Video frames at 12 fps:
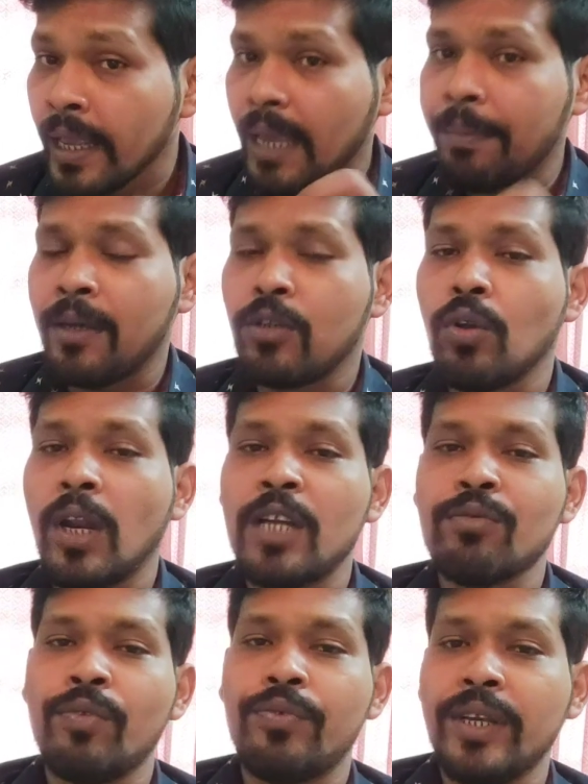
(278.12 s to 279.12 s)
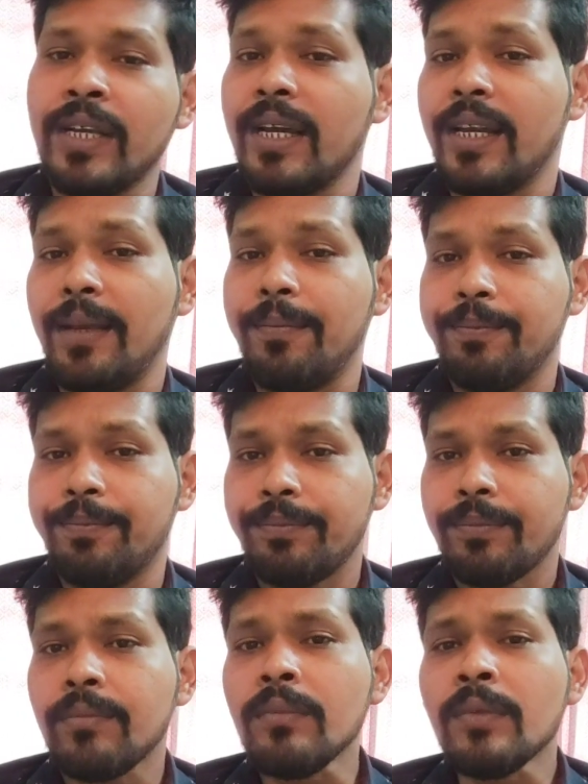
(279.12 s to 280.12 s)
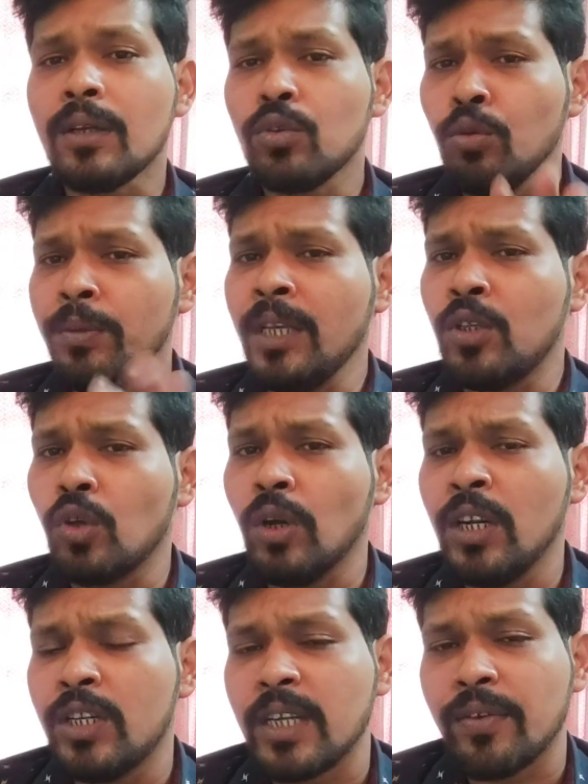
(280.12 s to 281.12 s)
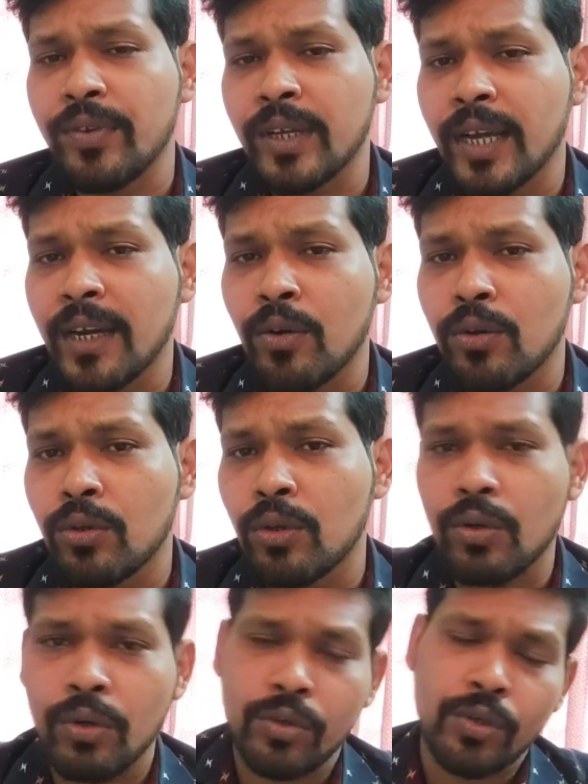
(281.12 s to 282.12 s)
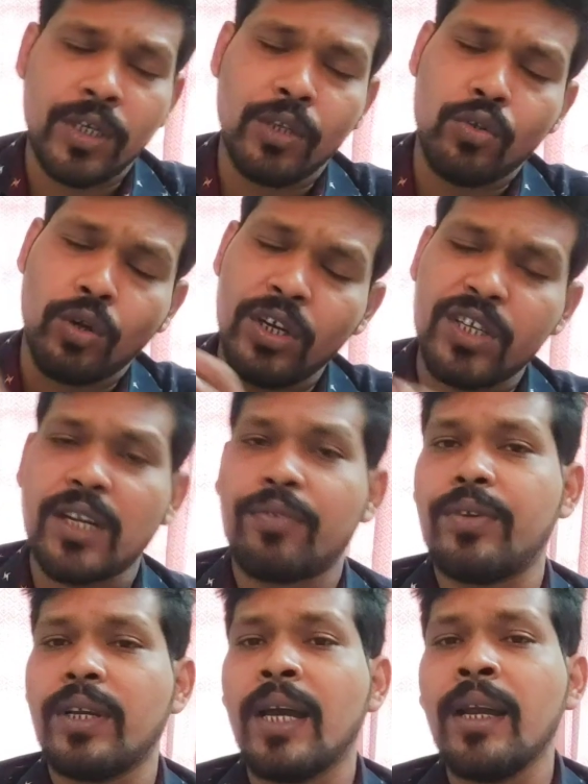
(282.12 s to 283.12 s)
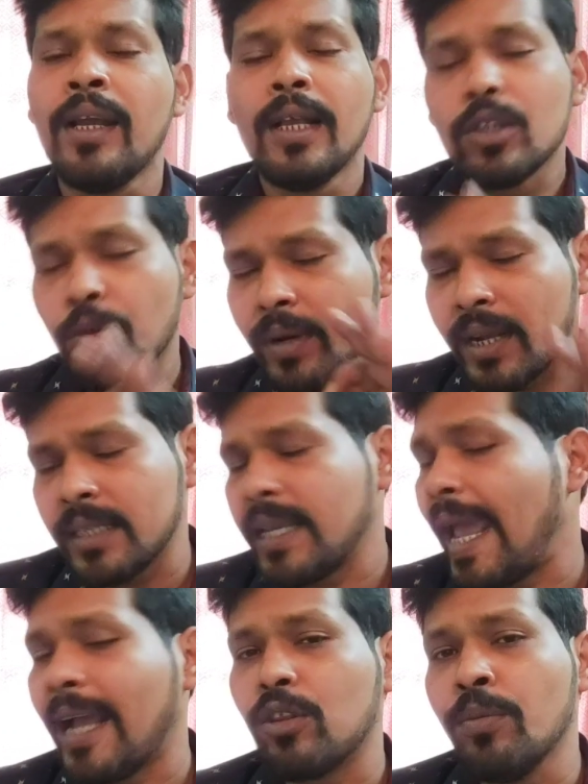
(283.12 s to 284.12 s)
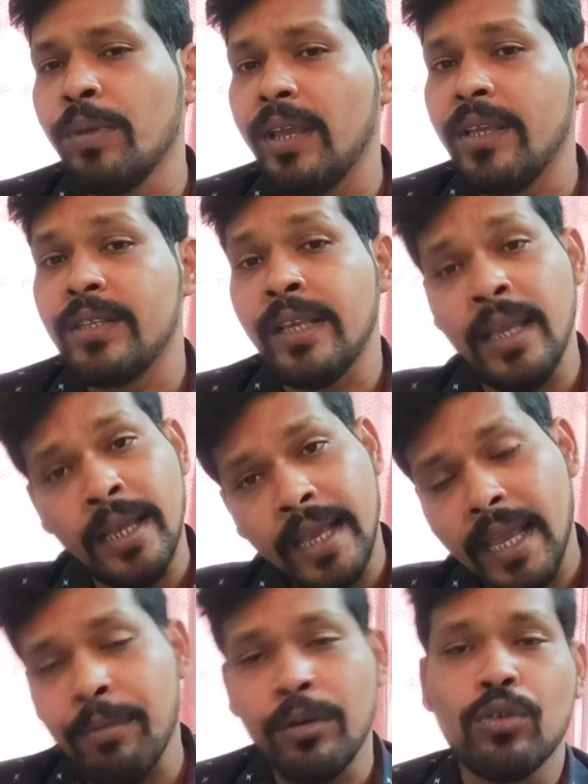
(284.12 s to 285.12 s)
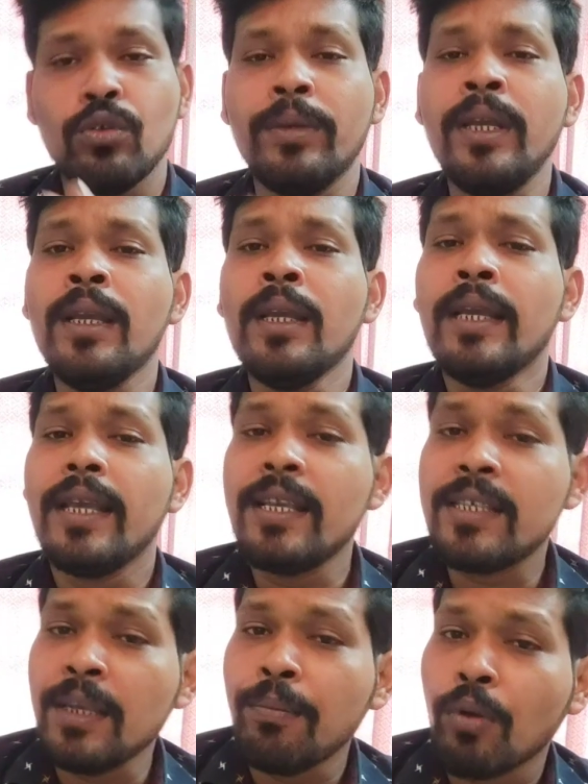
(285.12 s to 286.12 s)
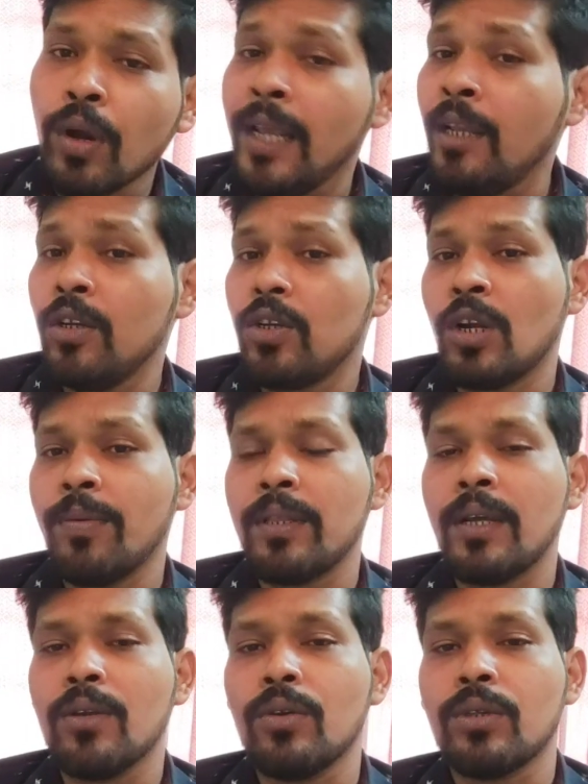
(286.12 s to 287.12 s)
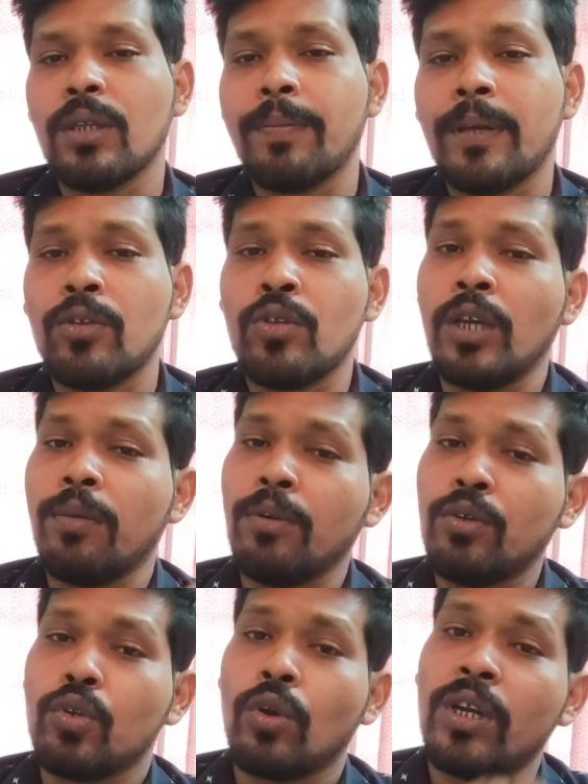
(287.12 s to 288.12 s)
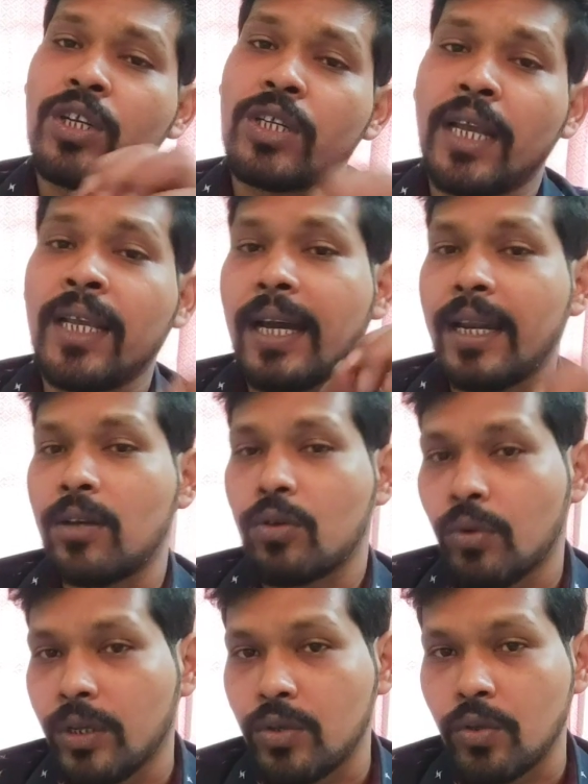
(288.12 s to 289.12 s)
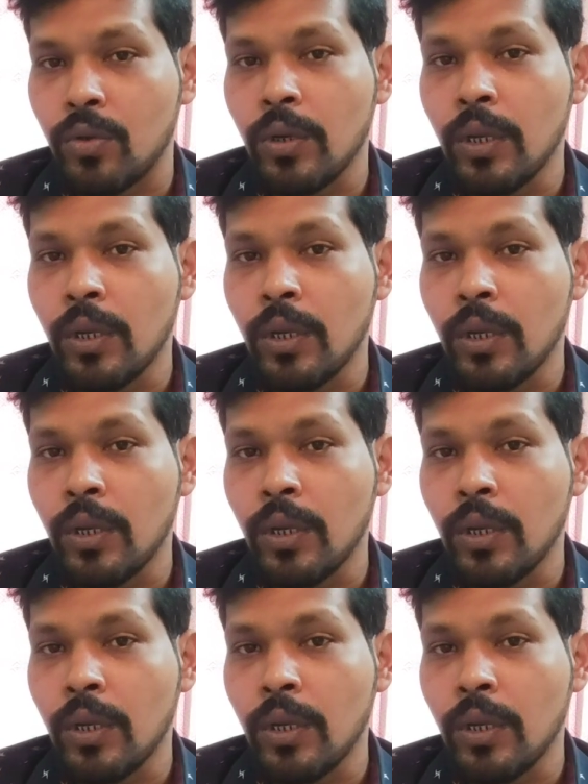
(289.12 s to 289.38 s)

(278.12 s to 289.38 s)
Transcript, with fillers: এবার চলে আসবো ফিগারে তুমি যে চল্লিশটা ফিগারের উত্তর করেছো সে চল্লিশটা ফিগার তোমার কাছে একদম ইজি এবং তুমি ইজি বলেই সমাধান করতে পেরেছো এবং চল্লিশটাই কারেক্ট করেছো